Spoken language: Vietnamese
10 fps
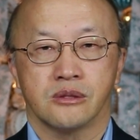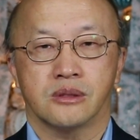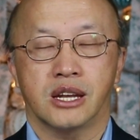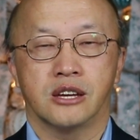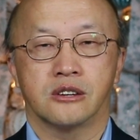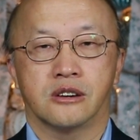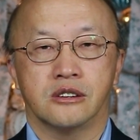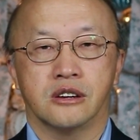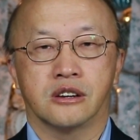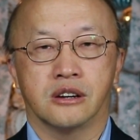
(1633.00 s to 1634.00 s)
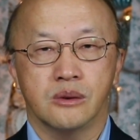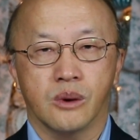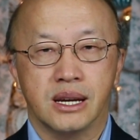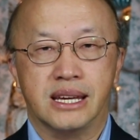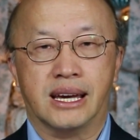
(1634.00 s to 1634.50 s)
cứ tên nên cứ nữ cứ
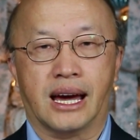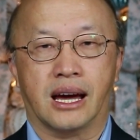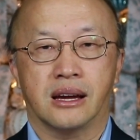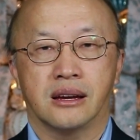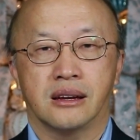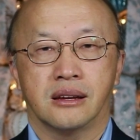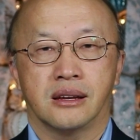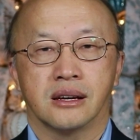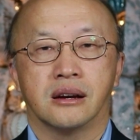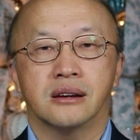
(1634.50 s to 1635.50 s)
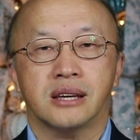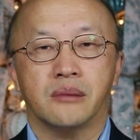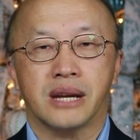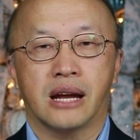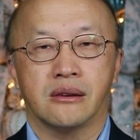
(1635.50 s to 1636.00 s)
ô lì hạ cứ
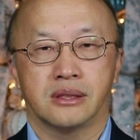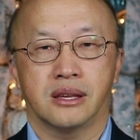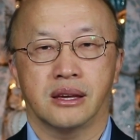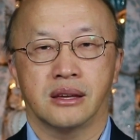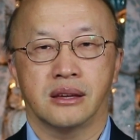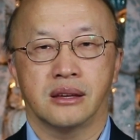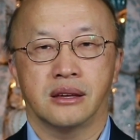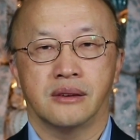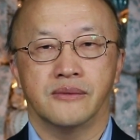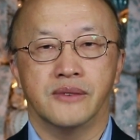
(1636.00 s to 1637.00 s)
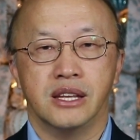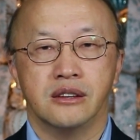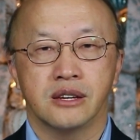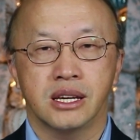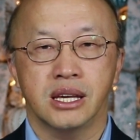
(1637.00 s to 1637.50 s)
làm lại luôn tê vì
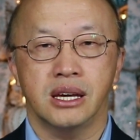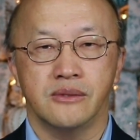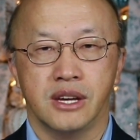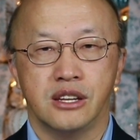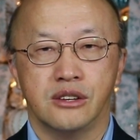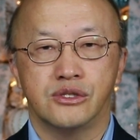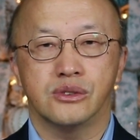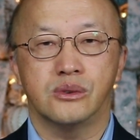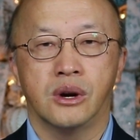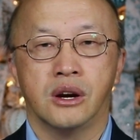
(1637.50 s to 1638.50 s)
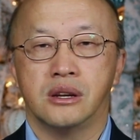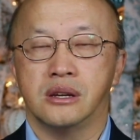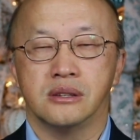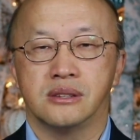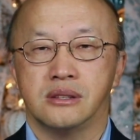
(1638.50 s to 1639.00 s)
nữ khi vì nữ du
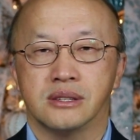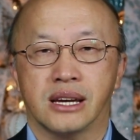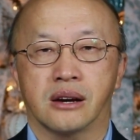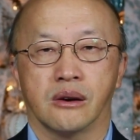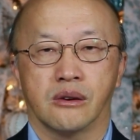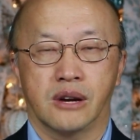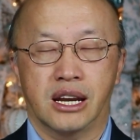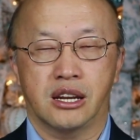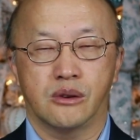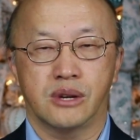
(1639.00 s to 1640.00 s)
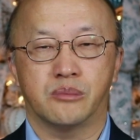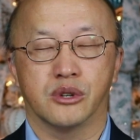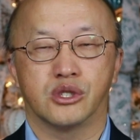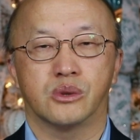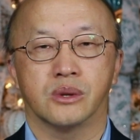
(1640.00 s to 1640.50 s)
nữ nữ sáng cổ luôn luôn nên
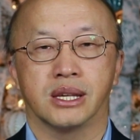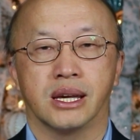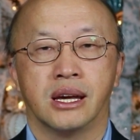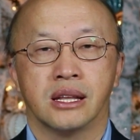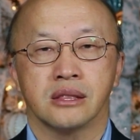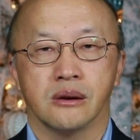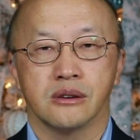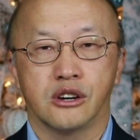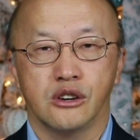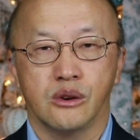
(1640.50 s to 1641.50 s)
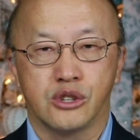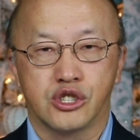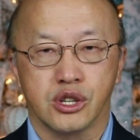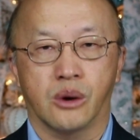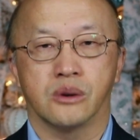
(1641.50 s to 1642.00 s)
bổ chua chị thở cứ lụt
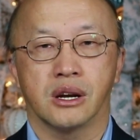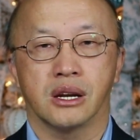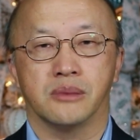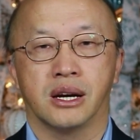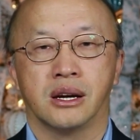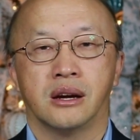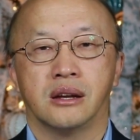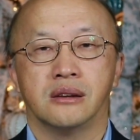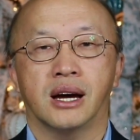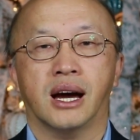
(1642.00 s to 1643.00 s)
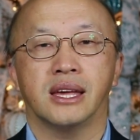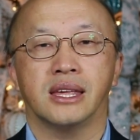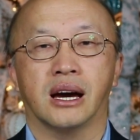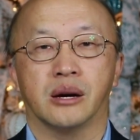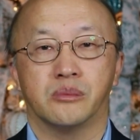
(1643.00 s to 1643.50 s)
trâu nữa là mà nữ hai
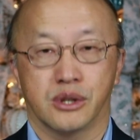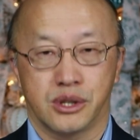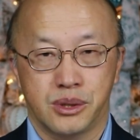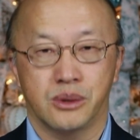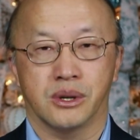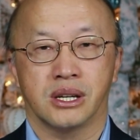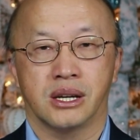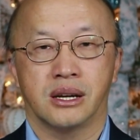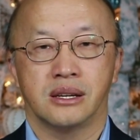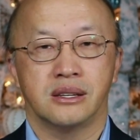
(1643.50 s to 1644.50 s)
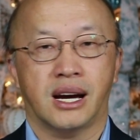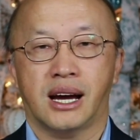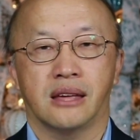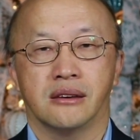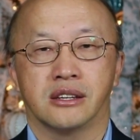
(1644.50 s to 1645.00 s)
dạ bổ chua nữ
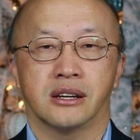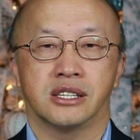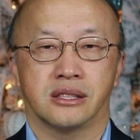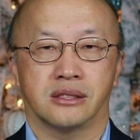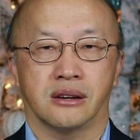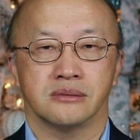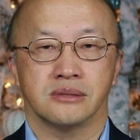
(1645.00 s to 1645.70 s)
hai dạ sẽ chỉ tao